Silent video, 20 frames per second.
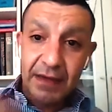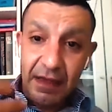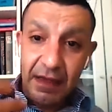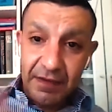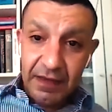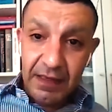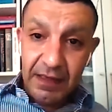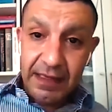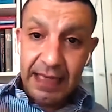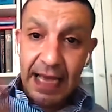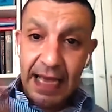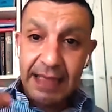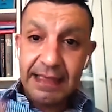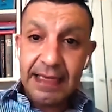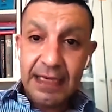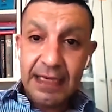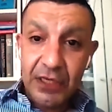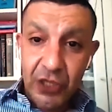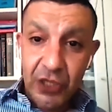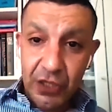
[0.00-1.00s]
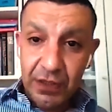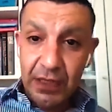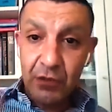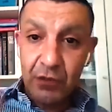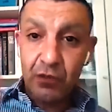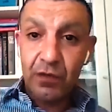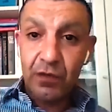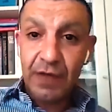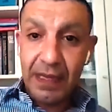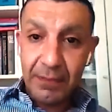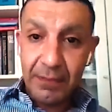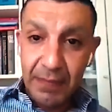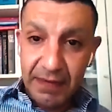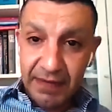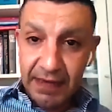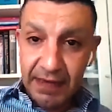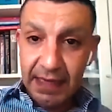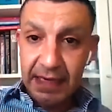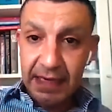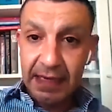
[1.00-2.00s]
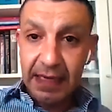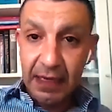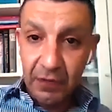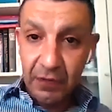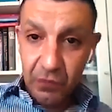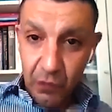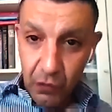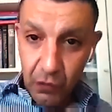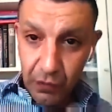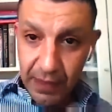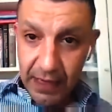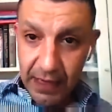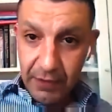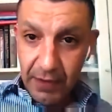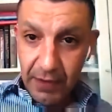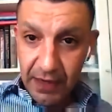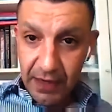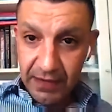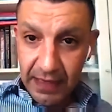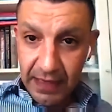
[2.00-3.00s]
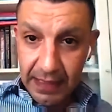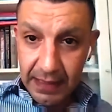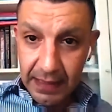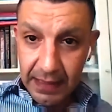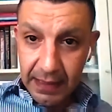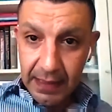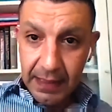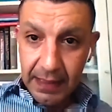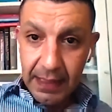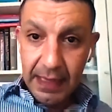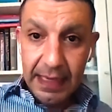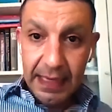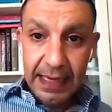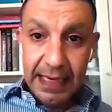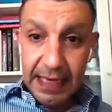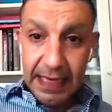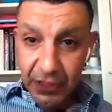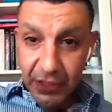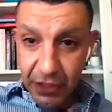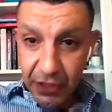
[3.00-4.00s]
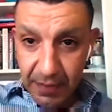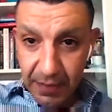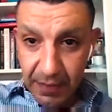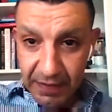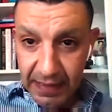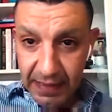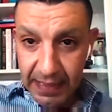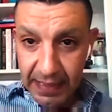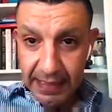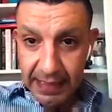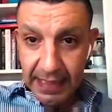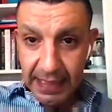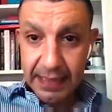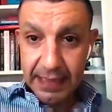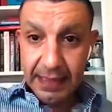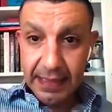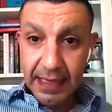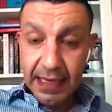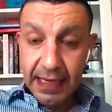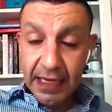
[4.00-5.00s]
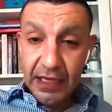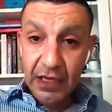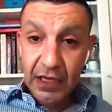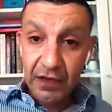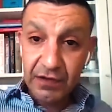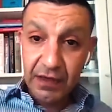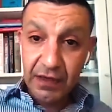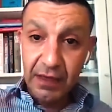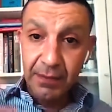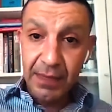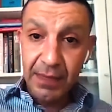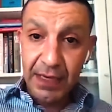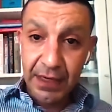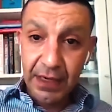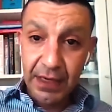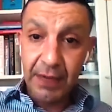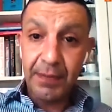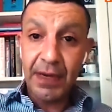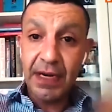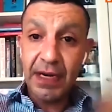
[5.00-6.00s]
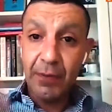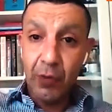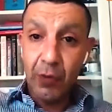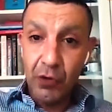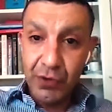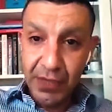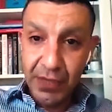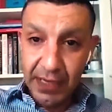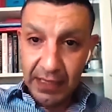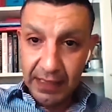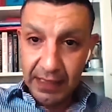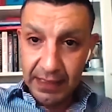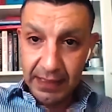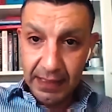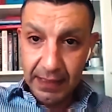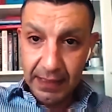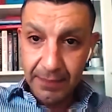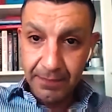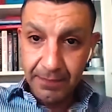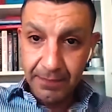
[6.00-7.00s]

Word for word: nasıl kendi içinde düzeltmesi gereken sorunlar varsa, iyileştirmesi gereken, Yazılımlarını, para politikalarını,